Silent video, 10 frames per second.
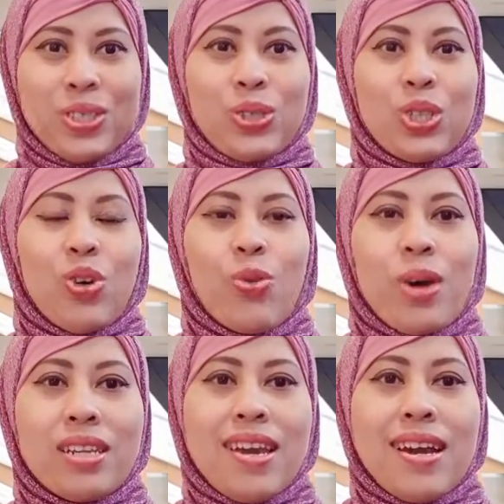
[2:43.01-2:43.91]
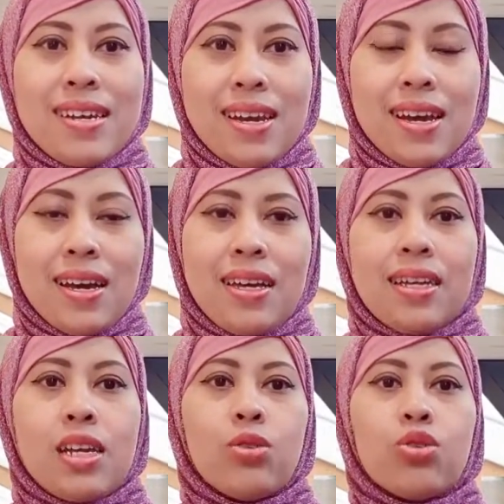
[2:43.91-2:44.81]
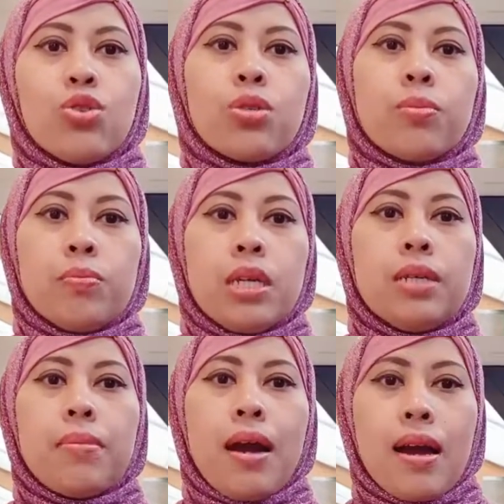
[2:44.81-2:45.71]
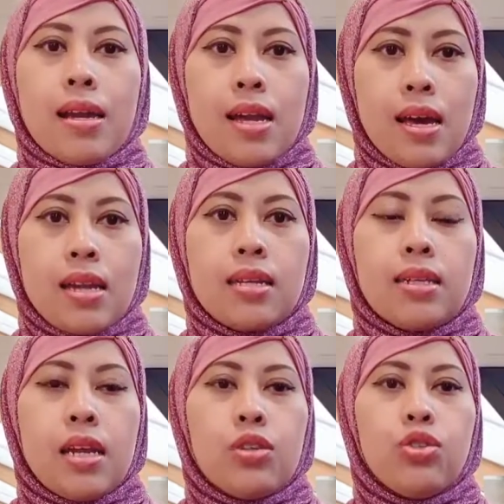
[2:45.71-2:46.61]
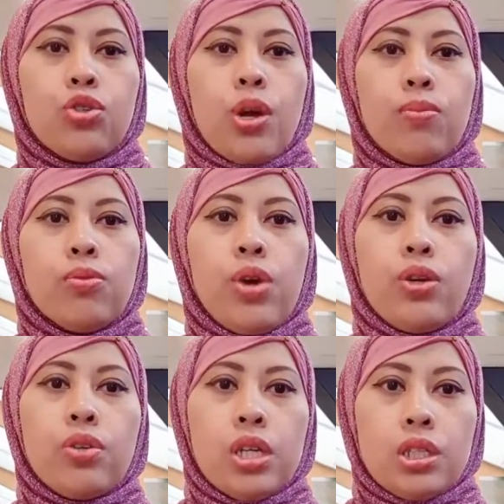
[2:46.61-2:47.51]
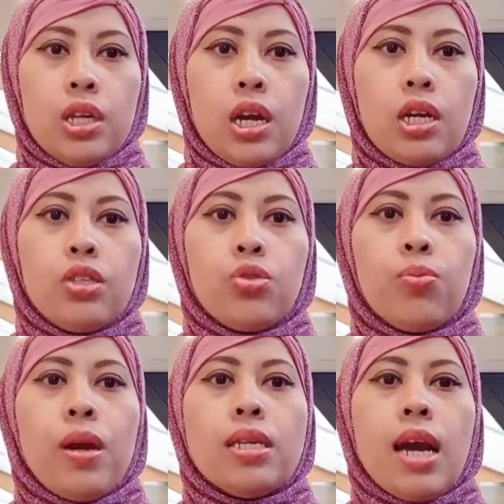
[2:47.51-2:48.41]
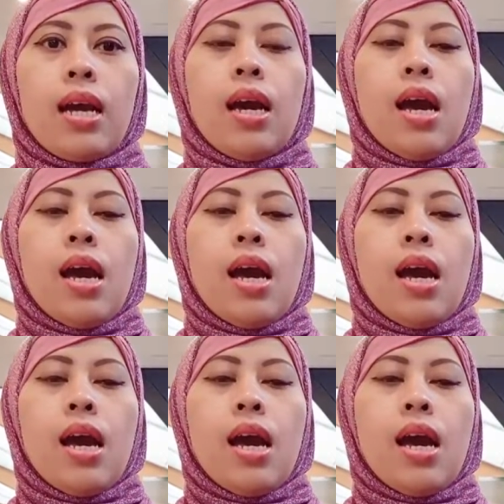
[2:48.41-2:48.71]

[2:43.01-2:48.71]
untuk jawabannya ada dan untuk beli makanan dan juga bumbu Indonesia itu banyak